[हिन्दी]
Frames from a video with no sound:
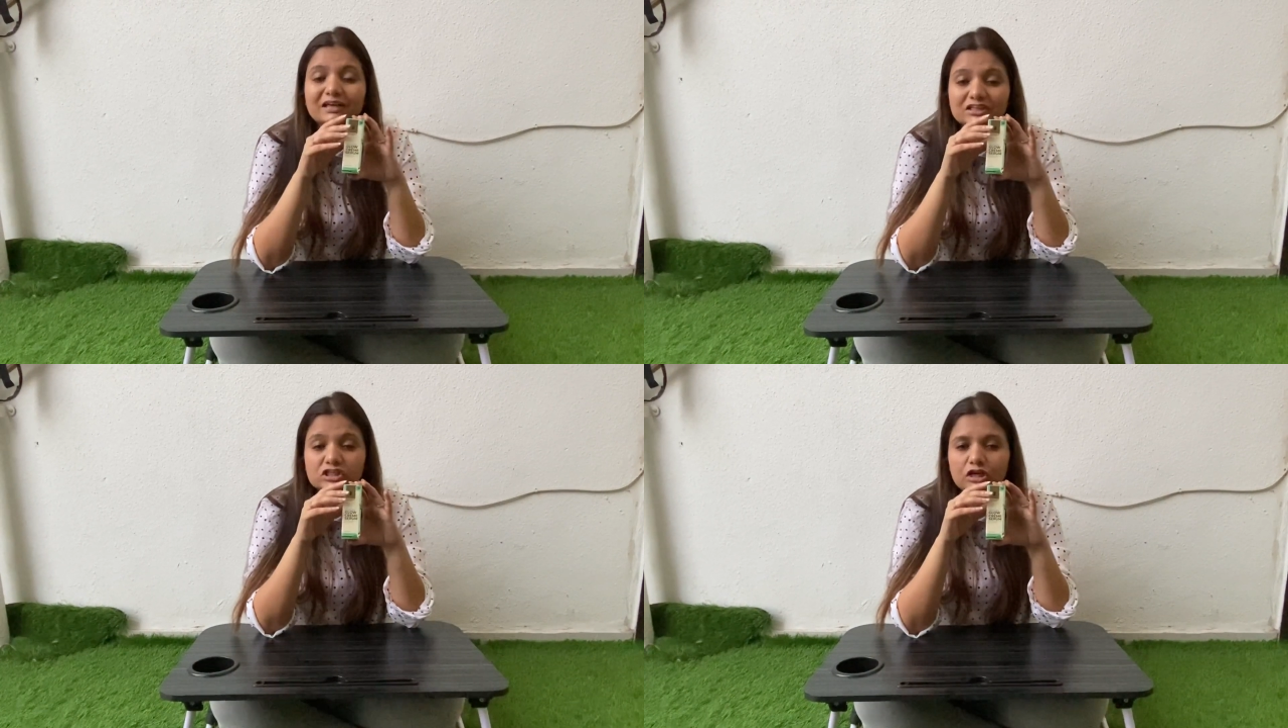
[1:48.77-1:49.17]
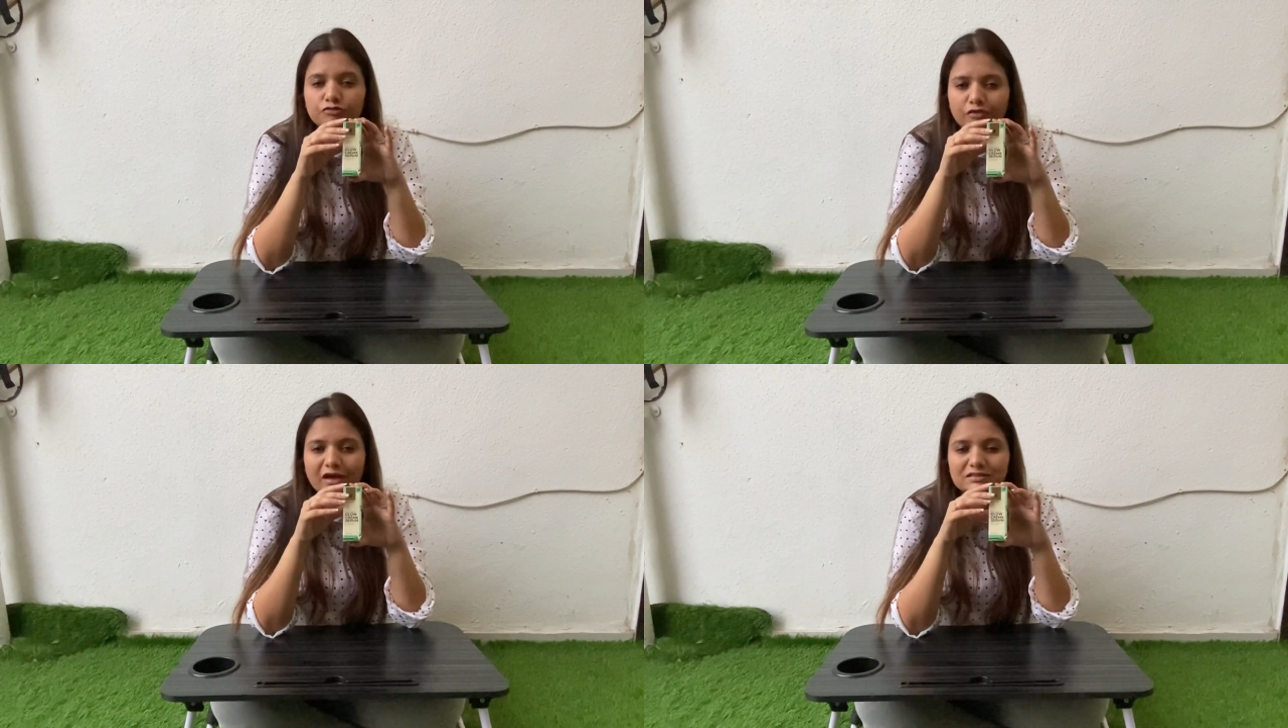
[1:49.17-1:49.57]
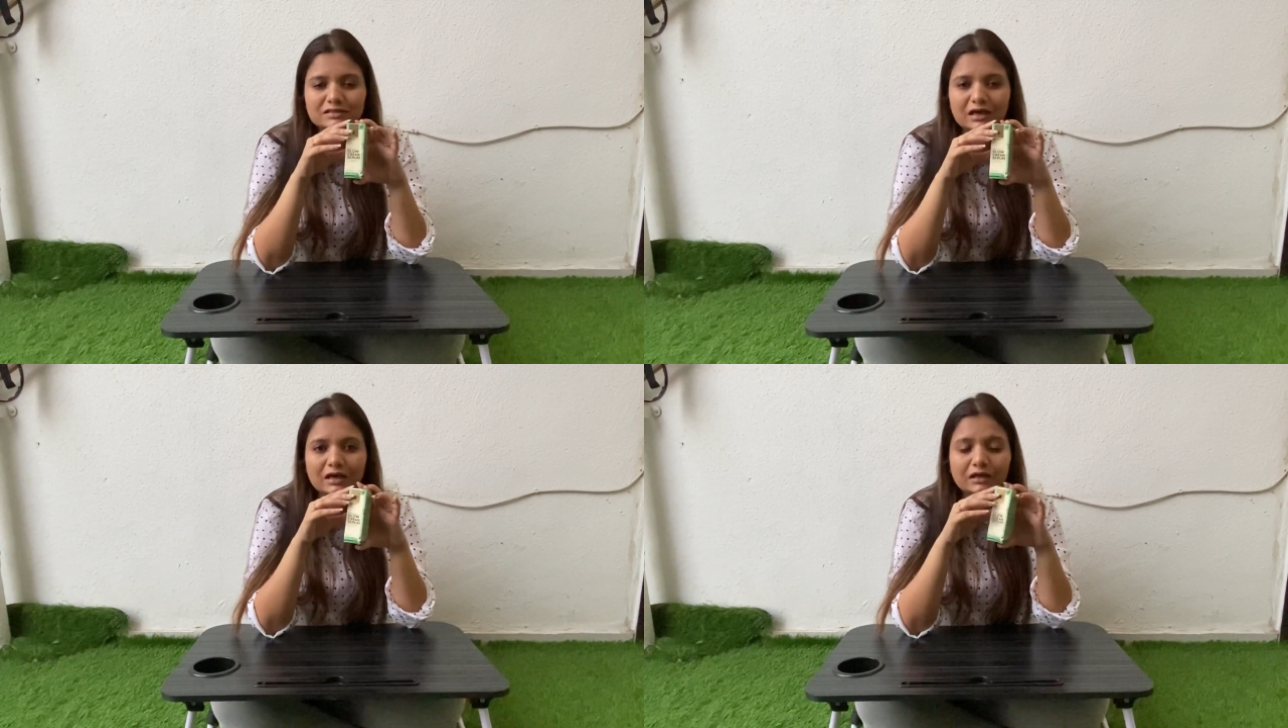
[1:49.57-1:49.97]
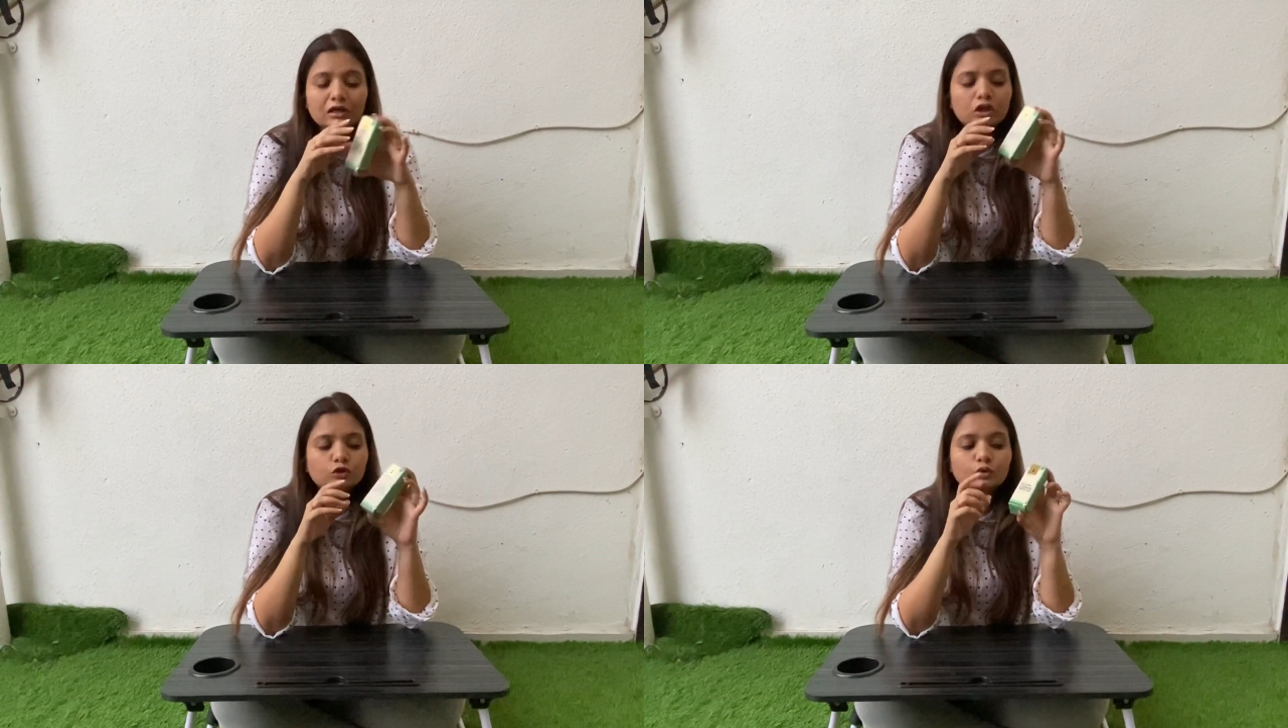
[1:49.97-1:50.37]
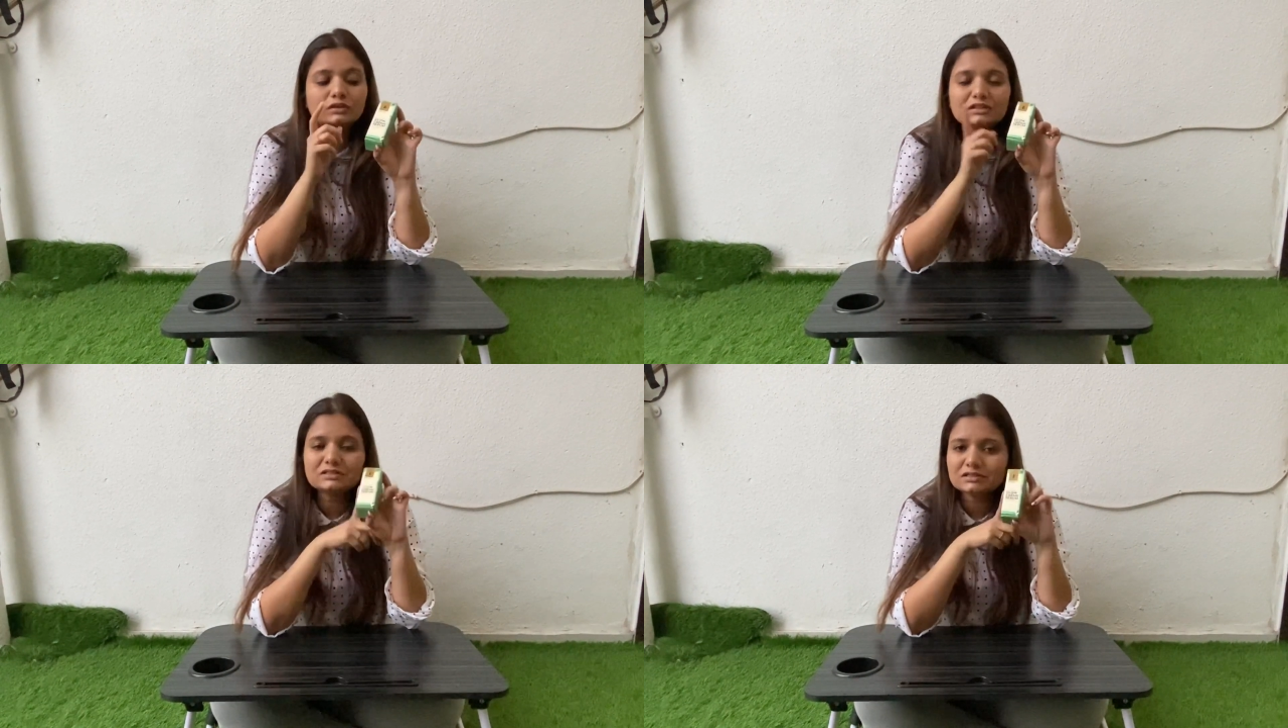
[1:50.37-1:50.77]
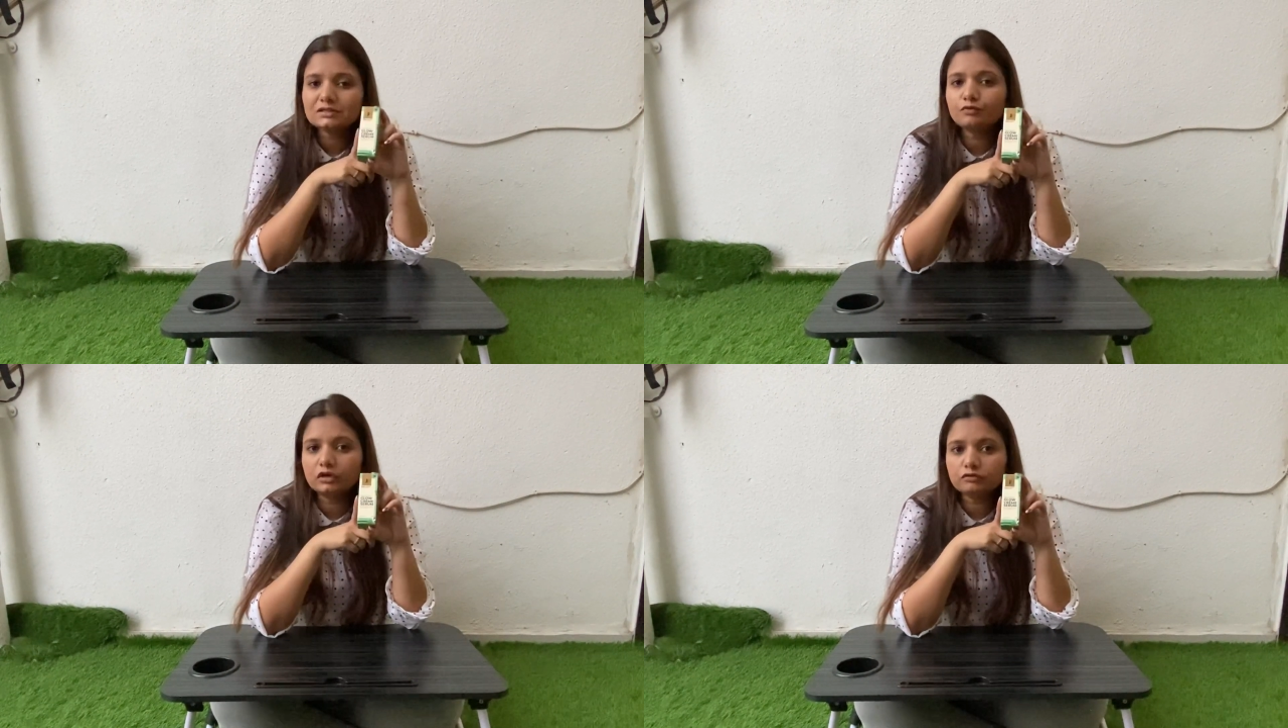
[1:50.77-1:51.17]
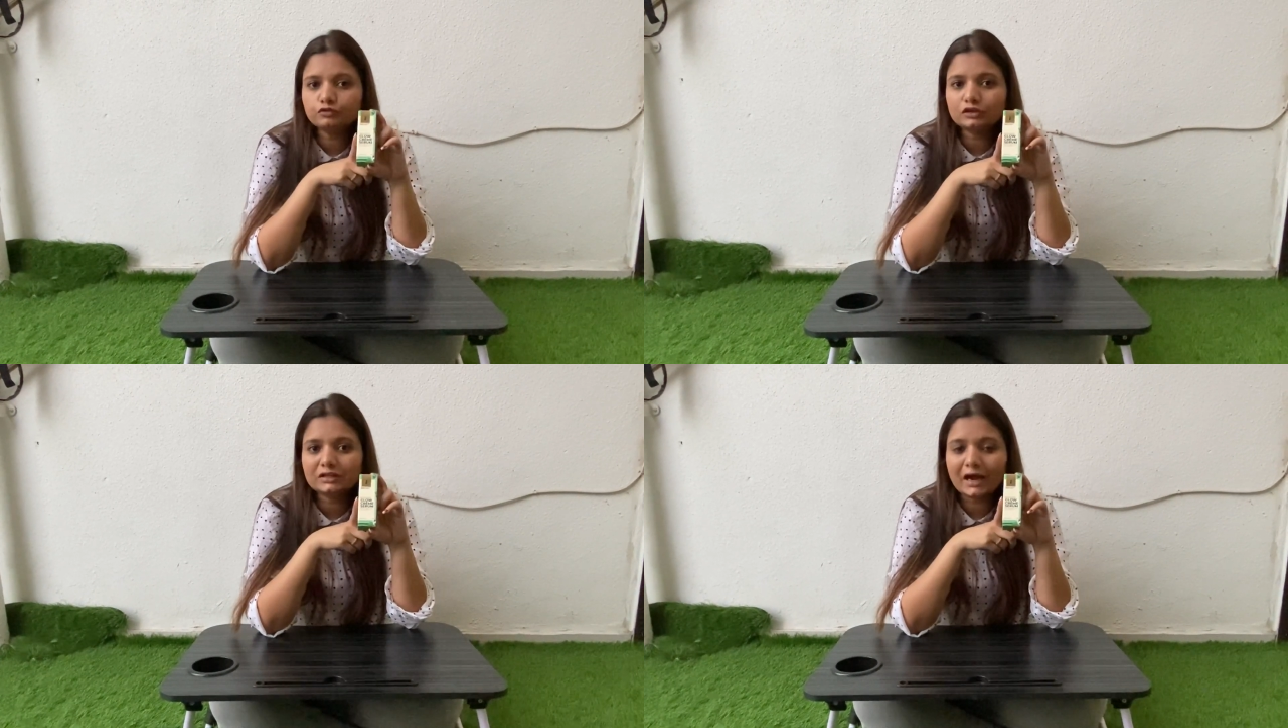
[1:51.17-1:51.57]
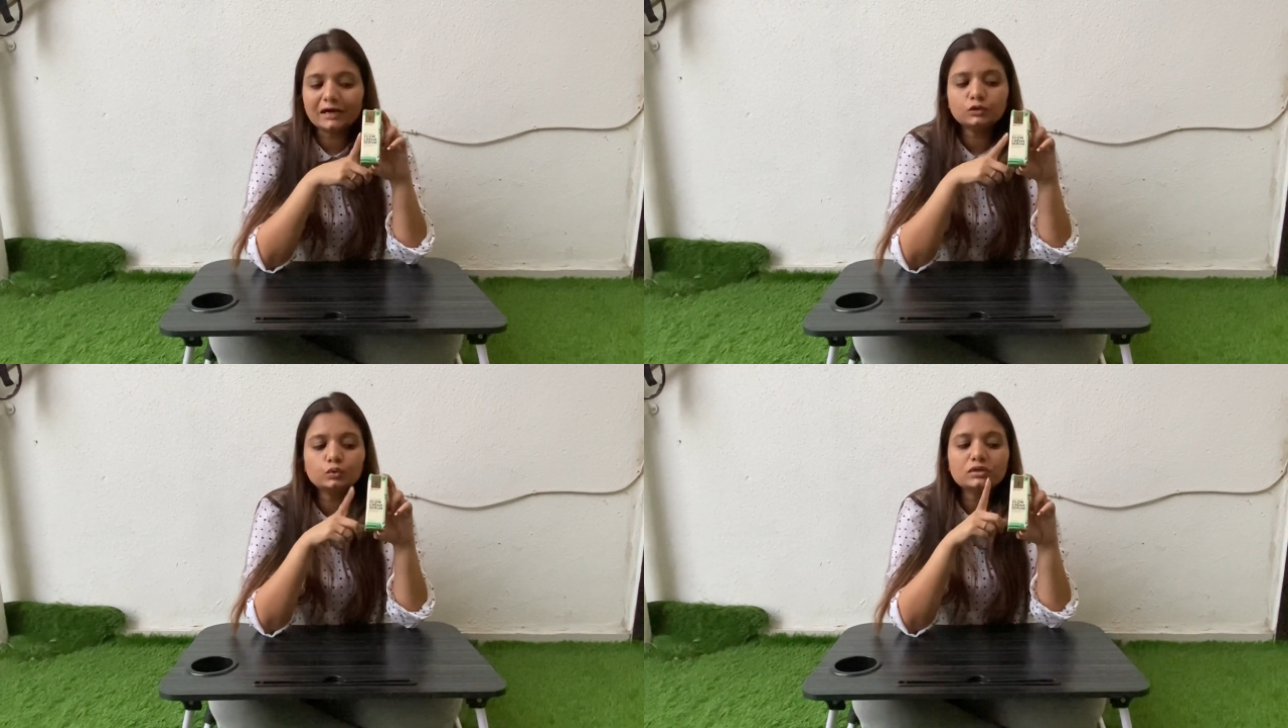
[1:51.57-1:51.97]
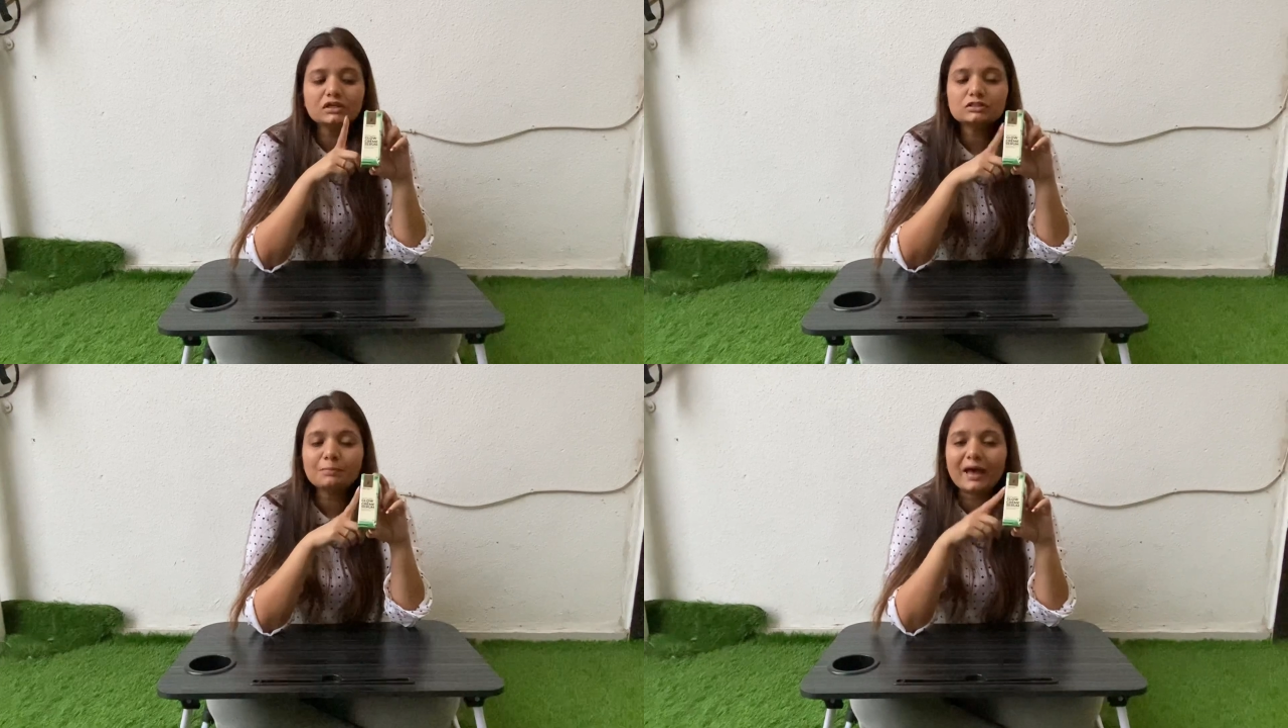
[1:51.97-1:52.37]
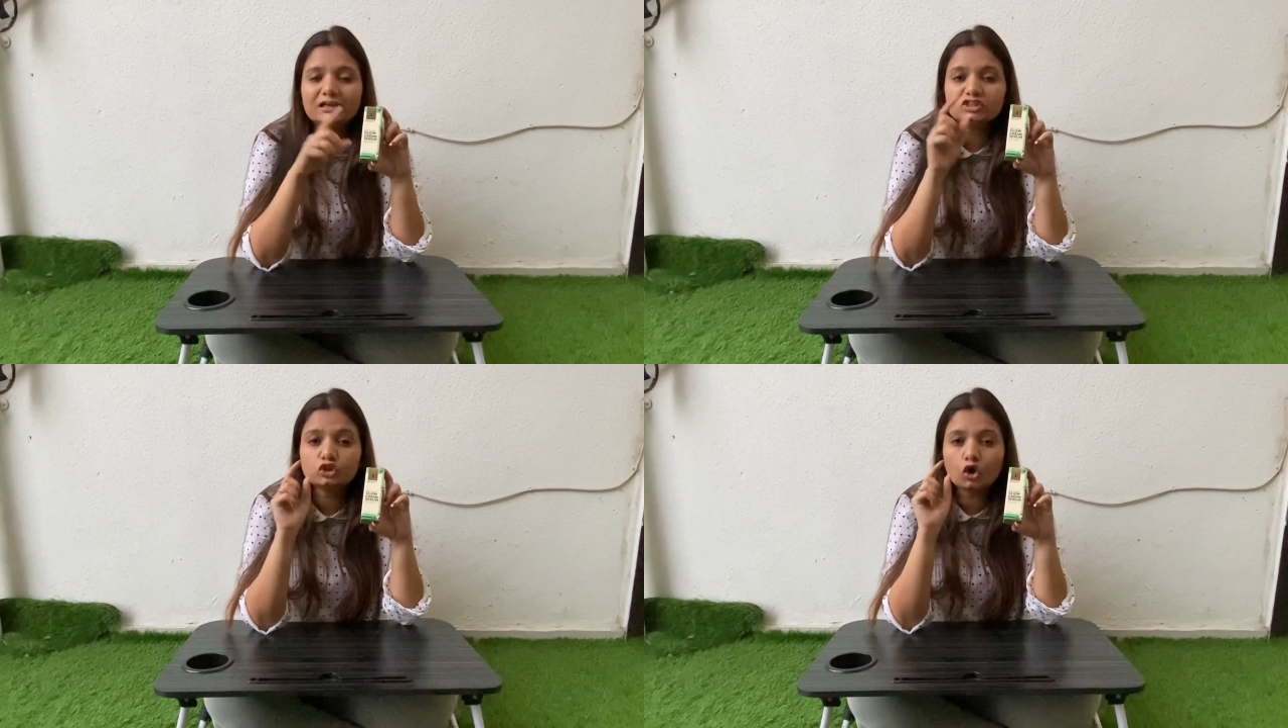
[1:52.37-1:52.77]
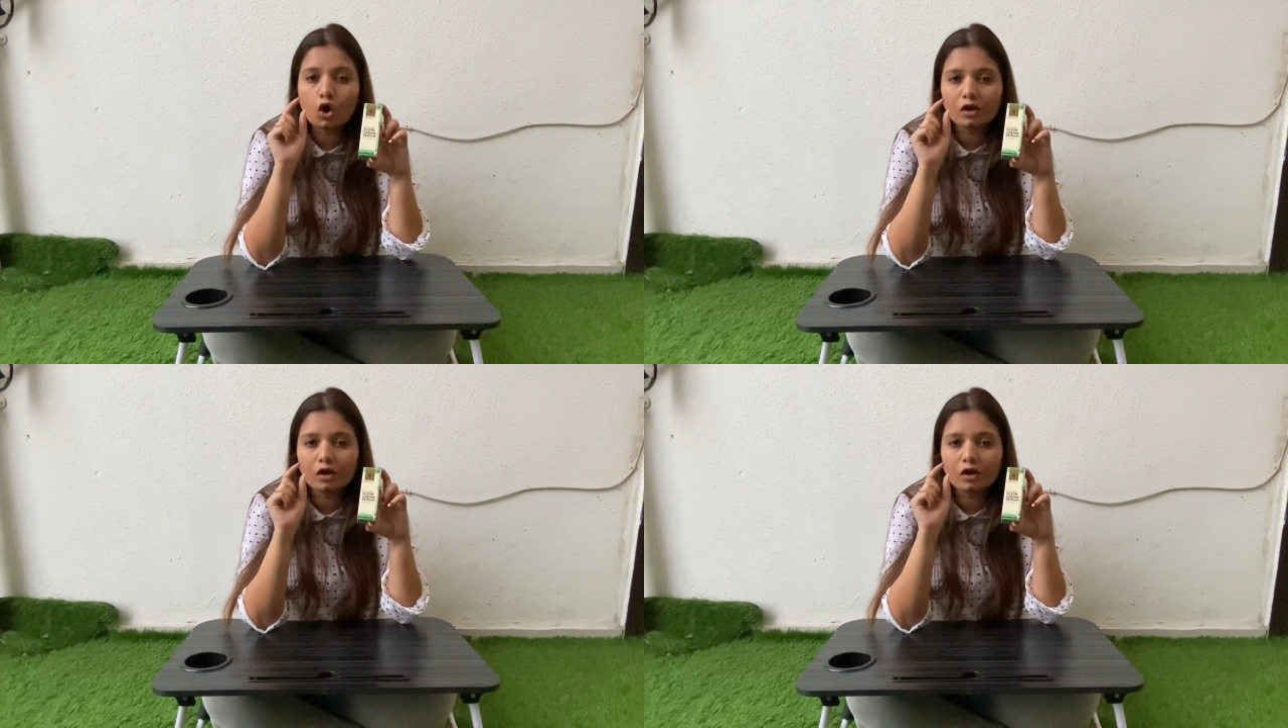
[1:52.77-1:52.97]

एजिंग uh, के इफेक्ट्स ना आए तो दिस इज़ द वन फॉर दैट तो ये स्पेनिश के